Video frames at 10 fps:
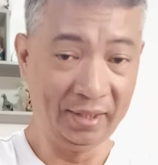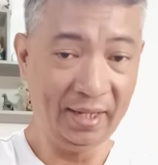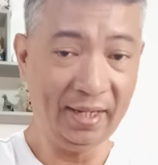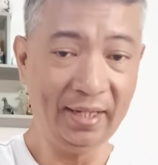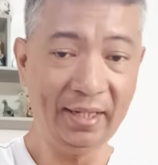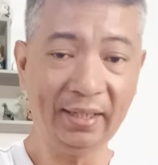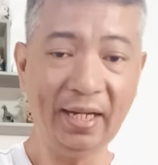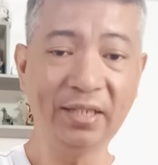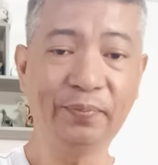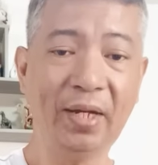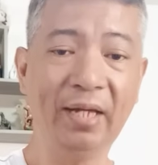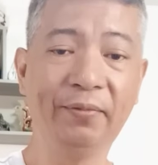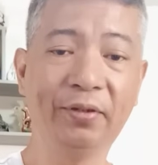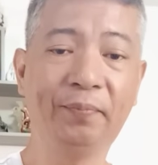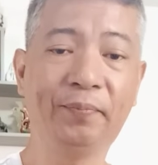Uh, class 5,
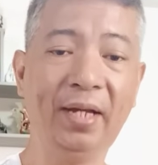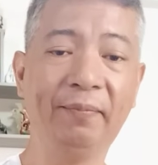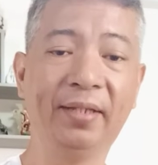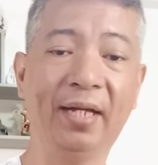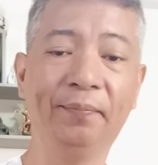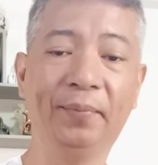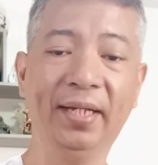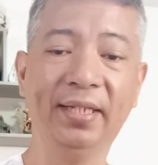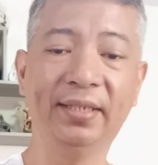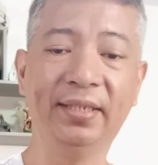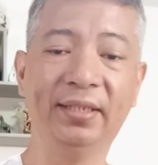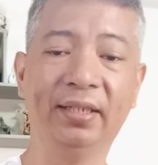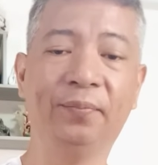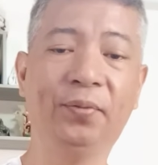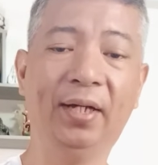group 5, non-placers.
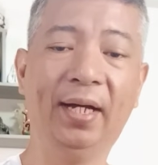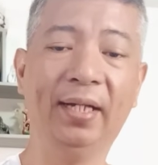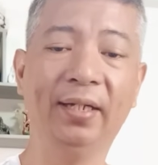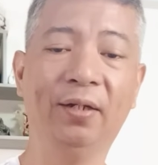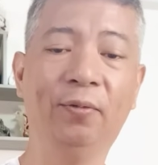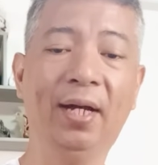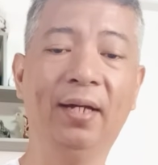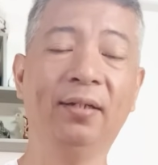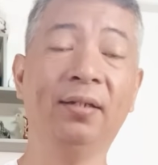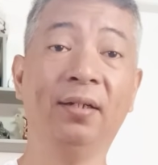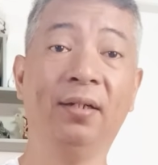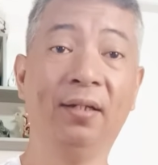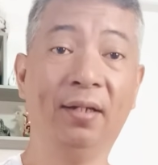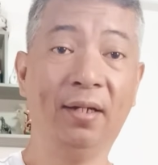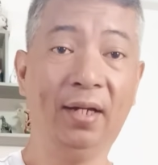Ano po, hari nawa.
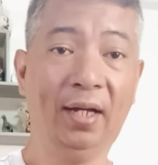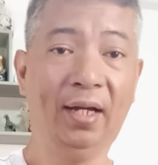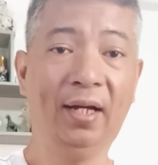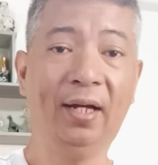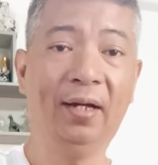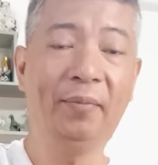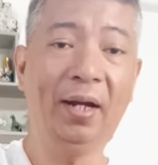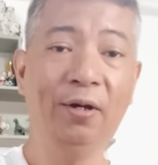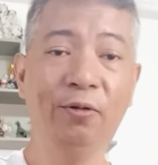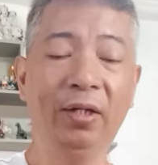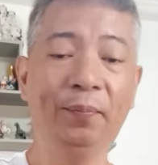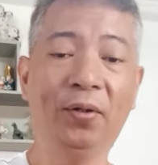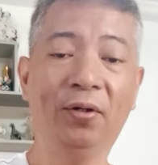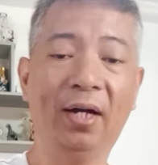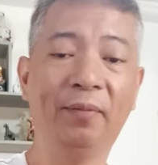Uh, makauwi
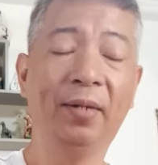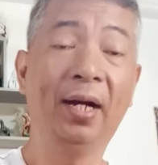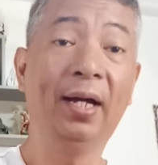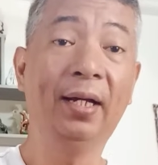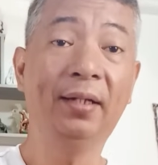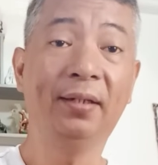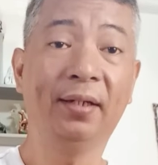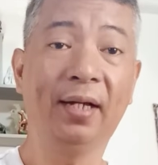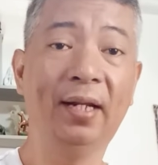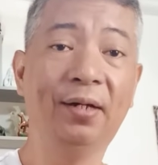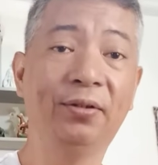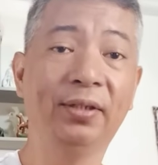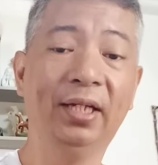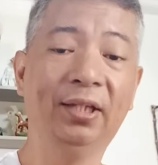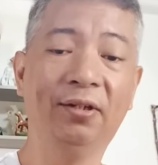po ang mga kalahok
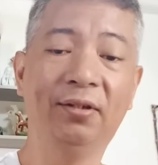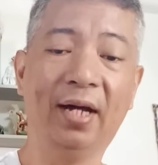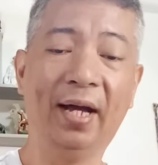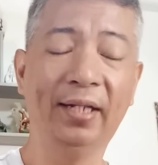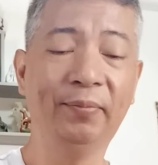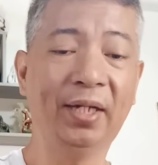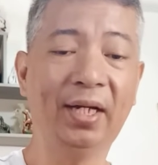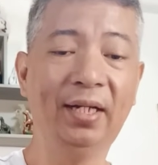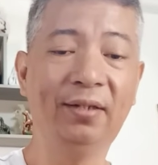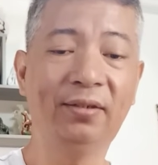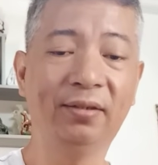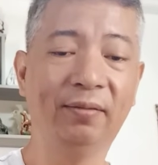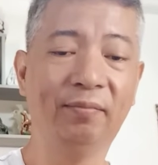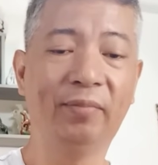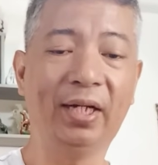dito, aanim na kalahok
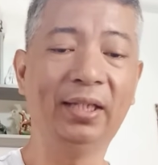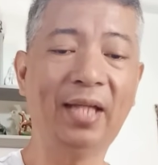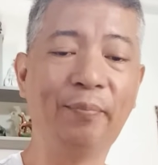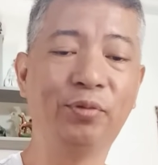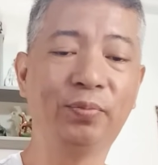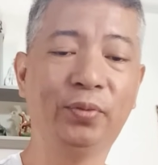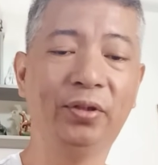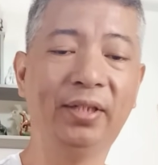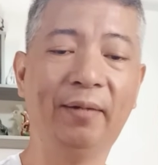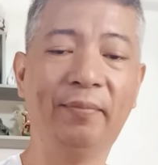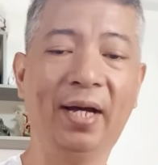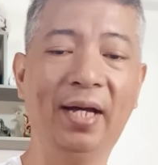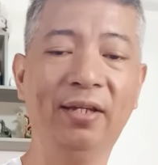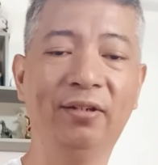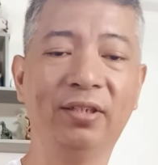makatapos po ng
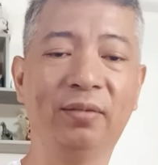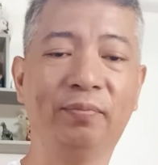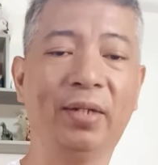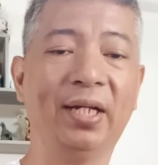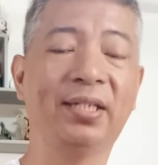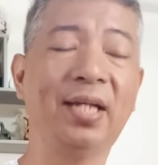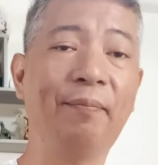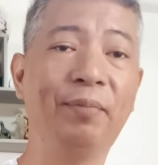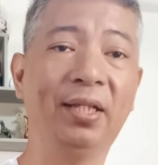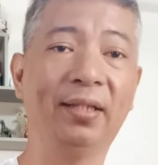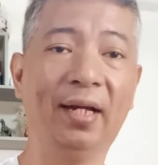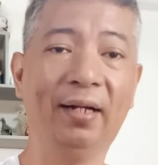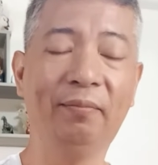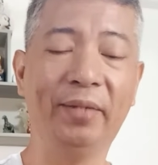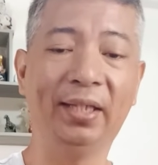maayos pagsapit
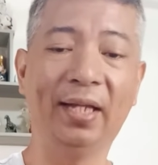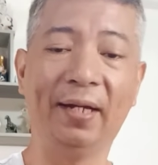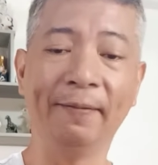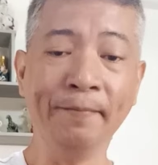ng meta.